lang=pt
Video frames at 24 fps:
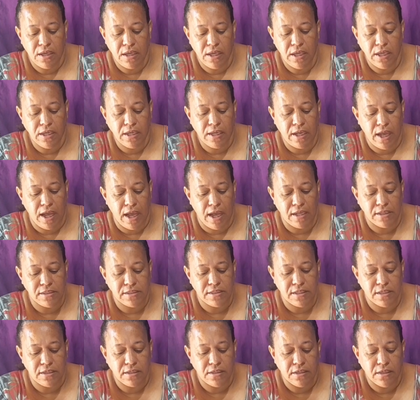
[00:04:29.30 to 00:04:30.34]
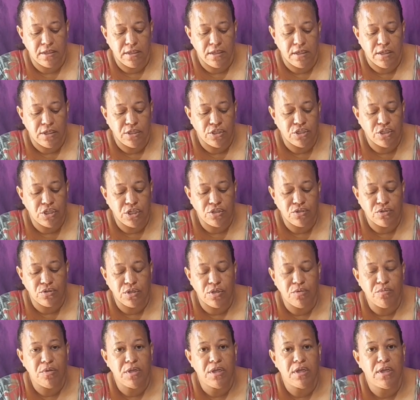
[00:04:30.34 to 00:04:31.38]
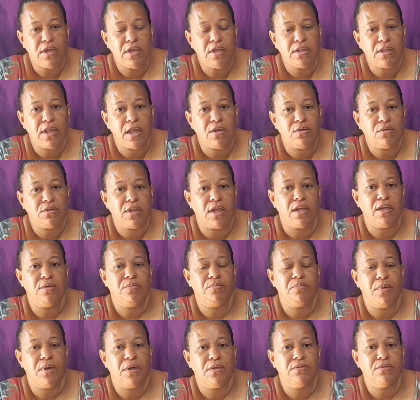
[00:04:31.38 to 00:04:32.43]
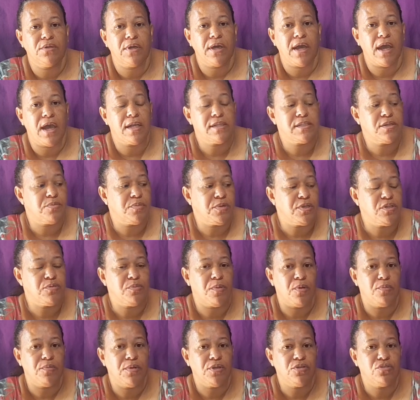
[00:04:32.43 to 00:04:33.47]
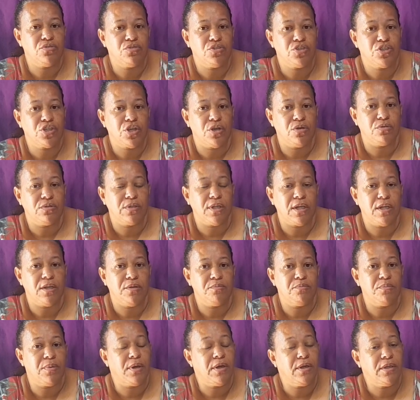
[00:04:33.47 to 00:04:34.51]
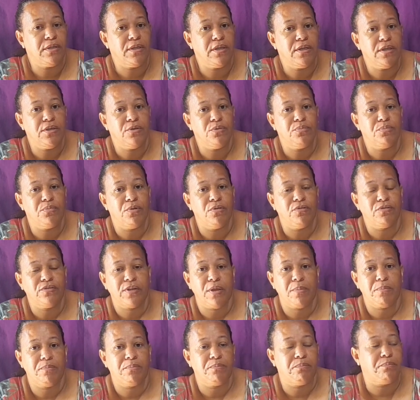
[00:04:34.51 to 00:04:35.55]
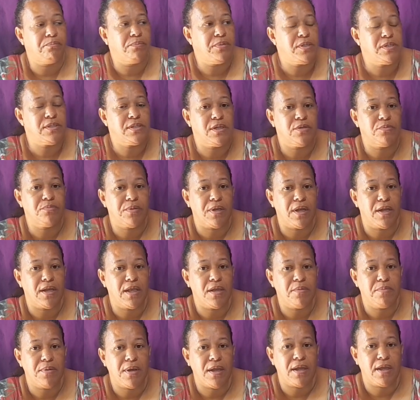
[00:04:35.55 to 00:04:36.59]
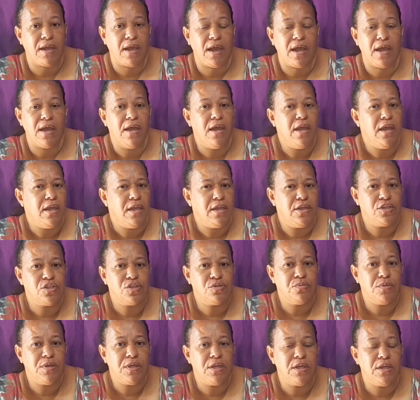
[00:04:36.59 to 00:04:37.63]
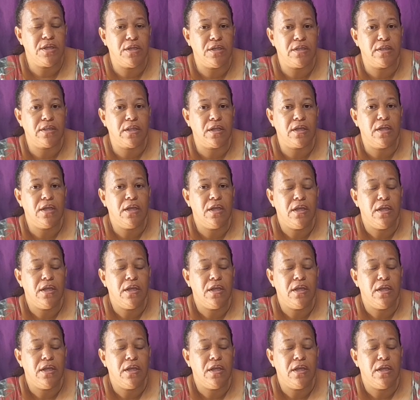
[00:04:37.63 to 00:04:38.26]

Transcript: em casa? Gente, o que me irrita é eu tá limpando casa, principalmente o chão. Tá limpando e o povo tá pisando para lá e para cá. Isso me irrita.